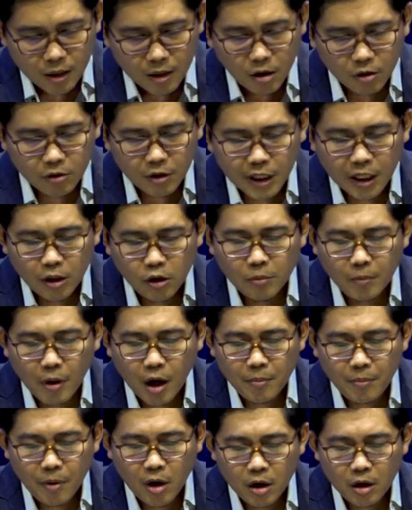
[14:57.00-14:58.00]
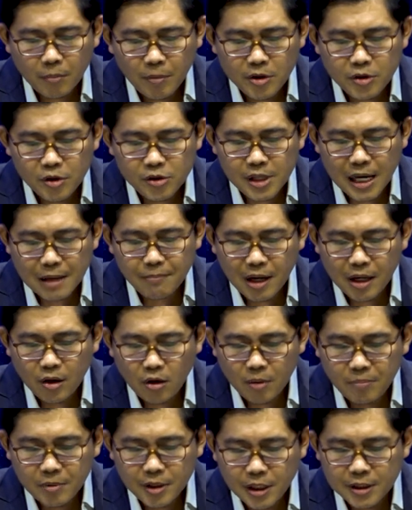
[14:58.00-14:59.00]
Nó kia nụ bong bong rồi Joseph ban
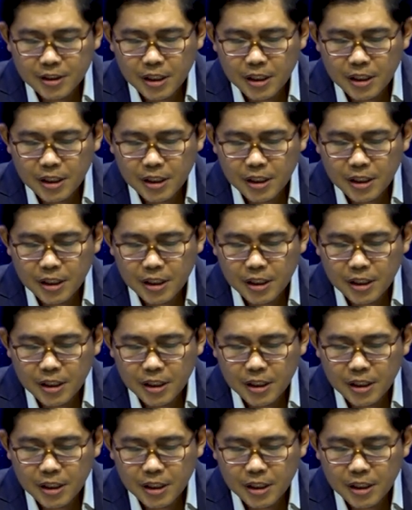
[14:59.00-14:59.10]
nom kia